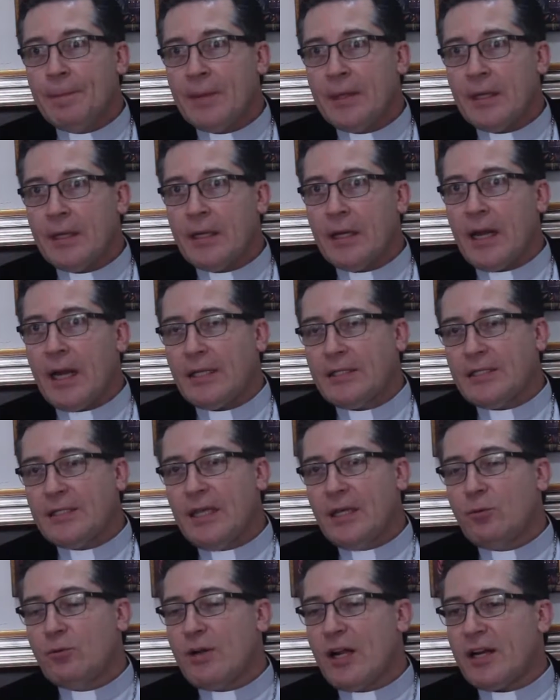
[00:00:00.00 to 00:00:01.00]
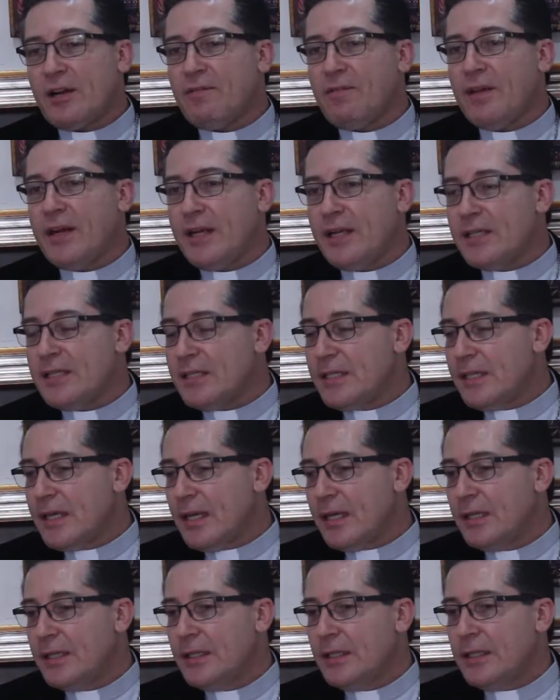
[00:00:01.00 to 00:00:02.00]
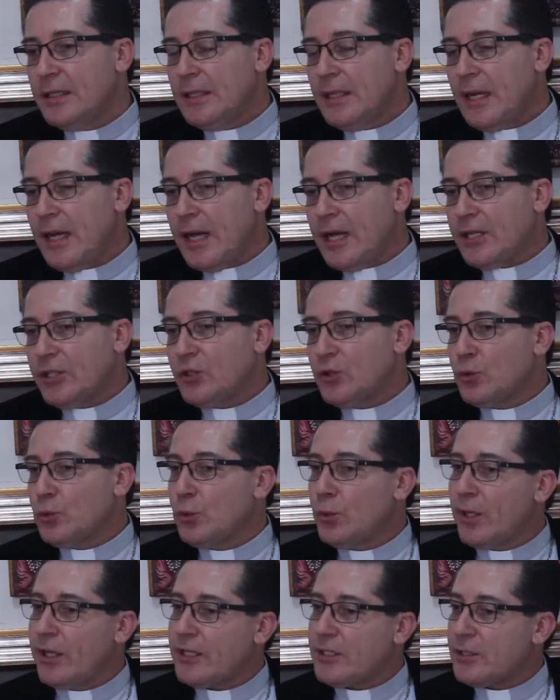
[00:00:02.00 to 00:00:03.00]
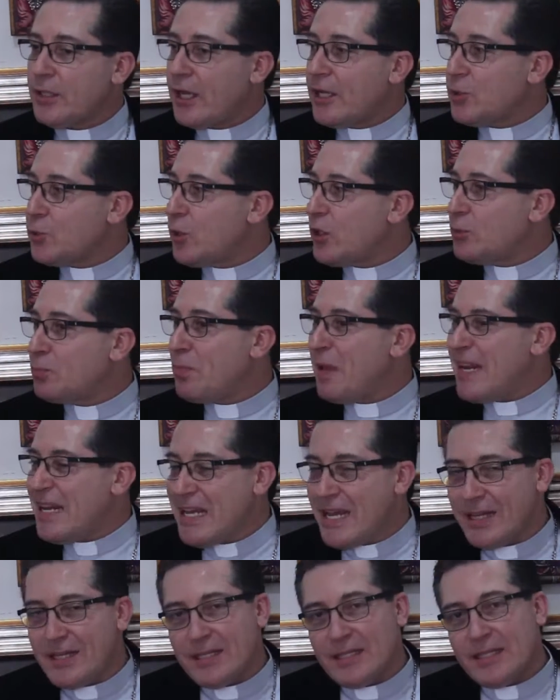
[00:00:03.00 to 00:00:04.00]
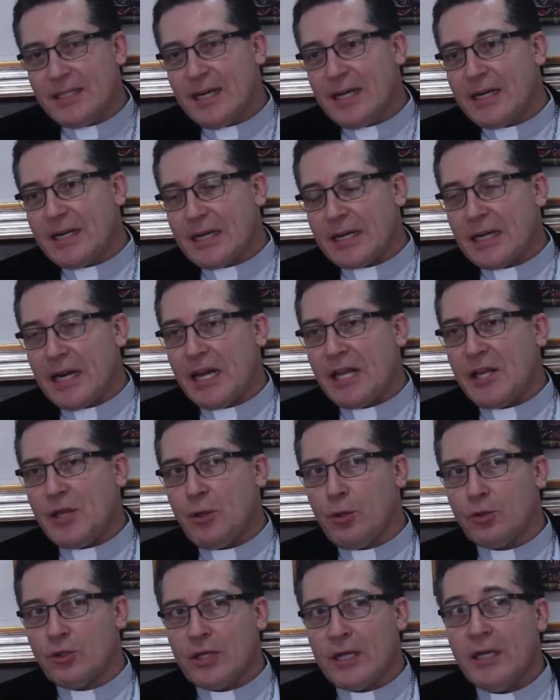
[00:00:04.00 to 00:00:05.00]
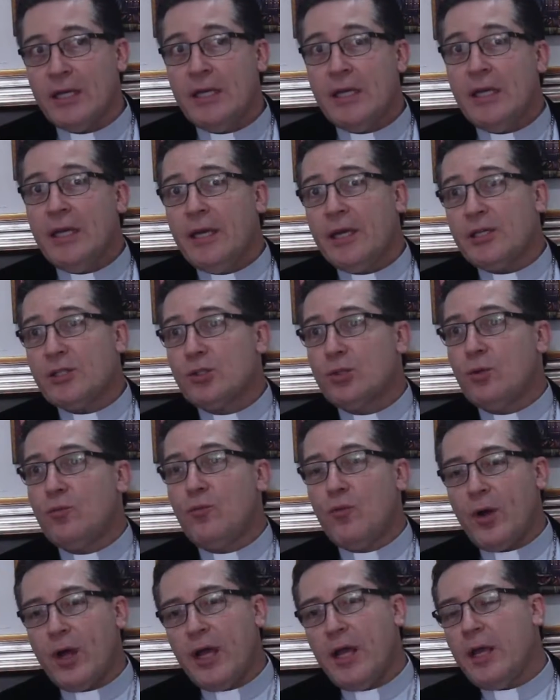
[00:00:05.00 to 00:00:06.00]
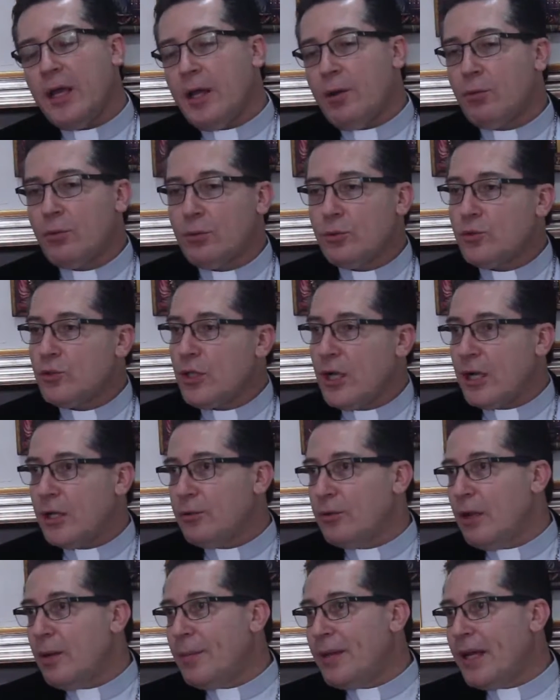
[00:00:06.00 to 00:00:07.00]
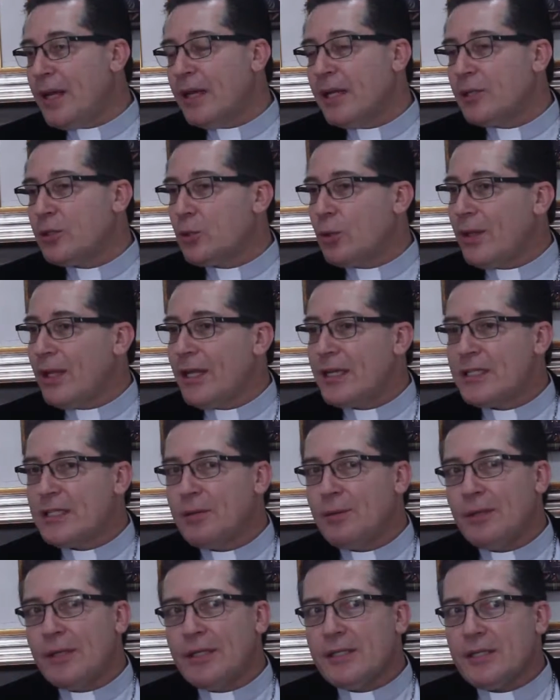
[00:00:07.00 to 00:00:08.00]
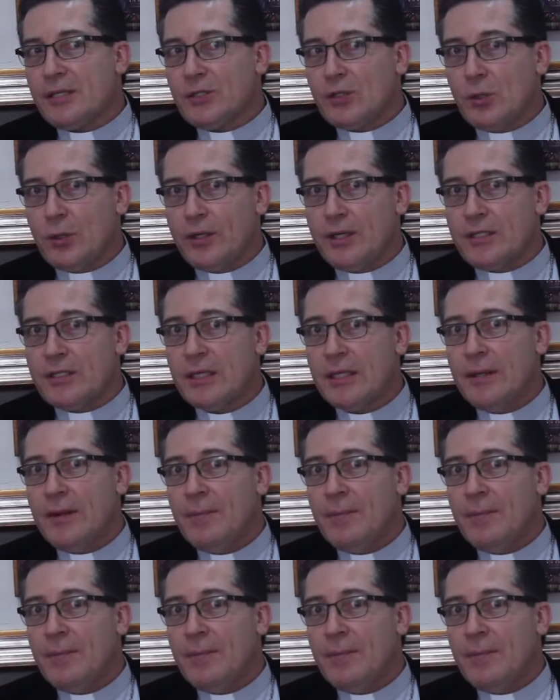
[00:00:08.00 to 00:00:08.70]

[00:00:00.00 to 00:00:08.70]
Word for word: eh, hacían una referencia a a su experiencia religiosa. Esto fue evolucionando en la medida que todas las civilizaciones